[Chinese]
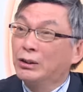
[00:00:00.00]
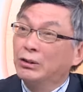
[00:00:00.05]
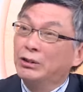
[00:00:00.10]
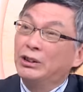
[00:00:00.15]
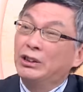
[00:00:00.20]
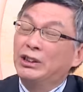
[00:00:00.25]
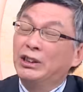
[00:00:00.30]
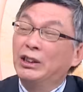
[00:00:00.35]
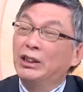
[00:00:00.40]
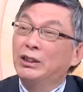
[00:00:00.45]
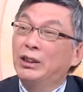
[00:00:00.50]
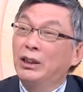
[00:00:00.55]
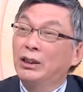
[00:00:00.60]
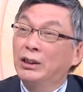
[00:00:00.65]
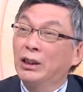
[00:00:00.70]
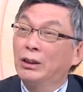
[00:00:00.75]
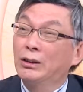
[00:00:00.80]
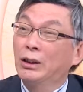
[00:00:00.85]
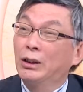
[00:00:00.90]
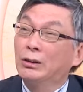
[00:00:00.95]
就你今天提
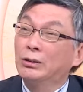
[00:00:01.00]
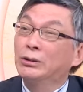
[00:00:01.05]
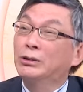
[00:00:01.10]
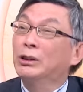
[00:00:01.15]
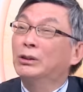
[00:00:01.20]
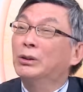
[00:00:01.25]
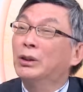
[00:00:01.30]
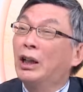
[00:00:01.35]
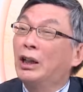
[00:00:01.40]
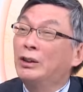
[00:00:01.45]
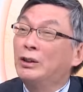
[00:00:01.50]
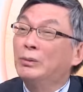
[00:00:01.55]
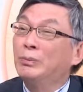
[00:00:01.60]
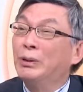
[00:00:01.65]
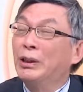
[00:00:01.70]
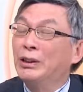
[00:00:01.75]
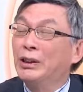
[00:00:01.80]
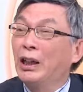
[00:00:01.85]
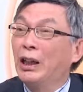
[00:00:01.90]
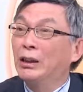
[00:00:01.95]
到的欧洲啊、日
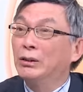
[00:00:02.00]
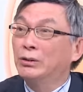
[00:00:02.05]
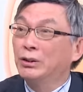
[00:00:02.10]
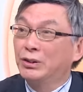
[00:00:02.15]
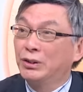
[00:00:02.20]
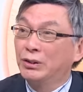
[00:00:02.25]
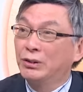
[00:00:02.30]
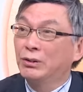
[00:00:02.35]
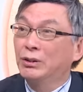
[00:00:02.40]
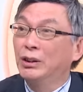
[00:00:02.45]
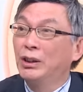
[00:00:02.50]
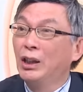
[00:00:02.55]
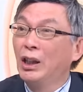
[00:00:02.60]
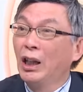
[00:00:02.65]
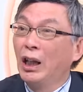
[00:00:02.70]
本啊，或者说